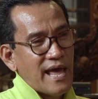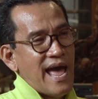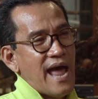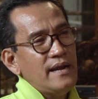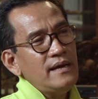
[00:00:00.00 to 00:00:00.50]

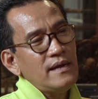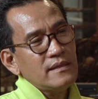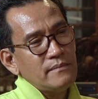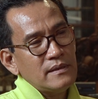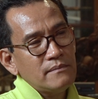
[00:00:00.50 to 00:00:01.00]
Nah, hmm. ada nggak
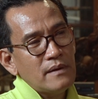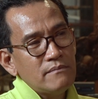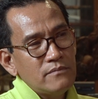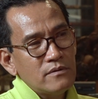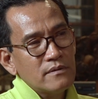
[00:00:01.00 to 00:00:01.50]
teman-teman
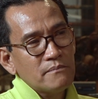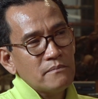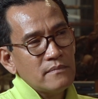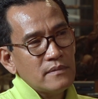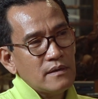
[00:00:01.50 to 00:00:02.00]
Bung
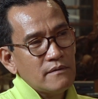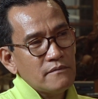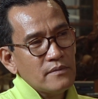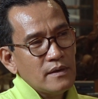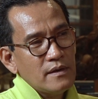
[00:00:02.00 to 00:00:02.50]
uh,
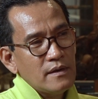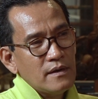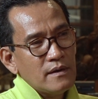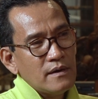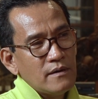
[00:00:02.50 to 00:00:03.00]

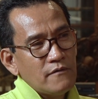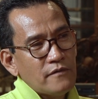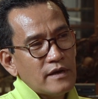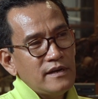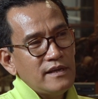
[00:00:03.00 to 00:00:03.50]

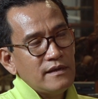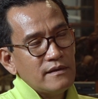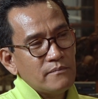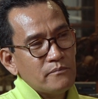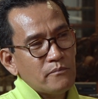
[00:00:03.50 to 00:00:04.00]
Fadli
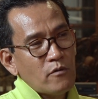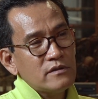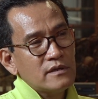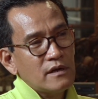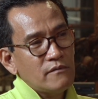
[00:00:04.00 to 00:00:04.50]

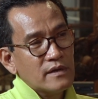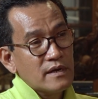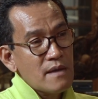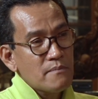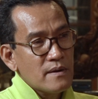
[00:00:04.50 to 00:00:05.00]
political will?
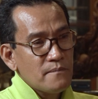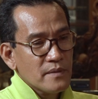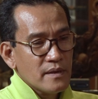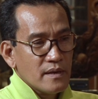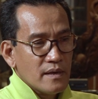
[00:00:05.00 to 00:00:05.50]
Kenapa?
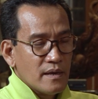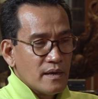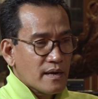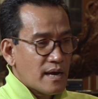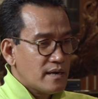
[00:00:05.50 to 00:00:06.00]

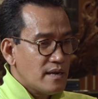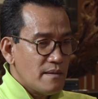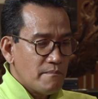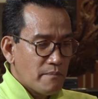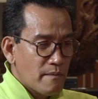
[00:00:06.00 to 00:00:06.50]

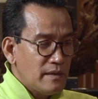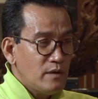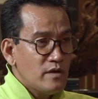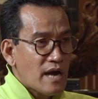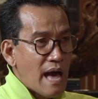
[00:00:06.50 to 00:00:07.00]
Karena
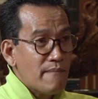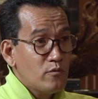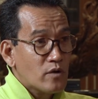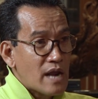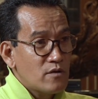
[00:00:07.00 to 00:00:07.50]
pemilu yang
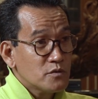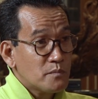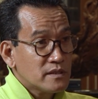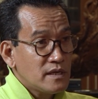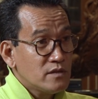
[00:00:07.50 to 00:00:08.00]
amburadul
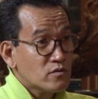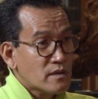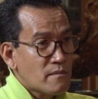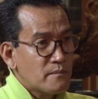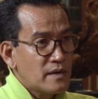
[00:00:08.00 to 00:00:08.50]
seperti ini,
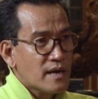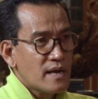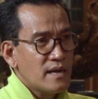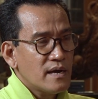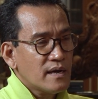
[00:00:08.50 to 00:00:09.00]
terutama
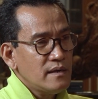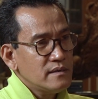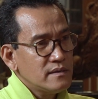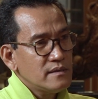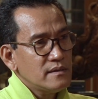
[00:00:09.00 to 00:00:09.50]
pilkada, kan
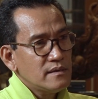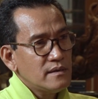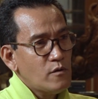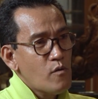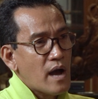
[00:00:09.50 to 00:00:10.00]

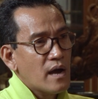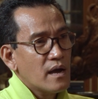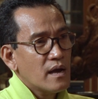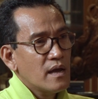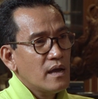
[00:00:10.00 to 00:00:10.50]
uang.
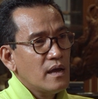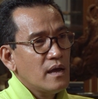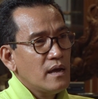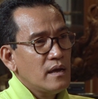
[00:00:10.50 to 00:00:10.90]
Iya, Ya.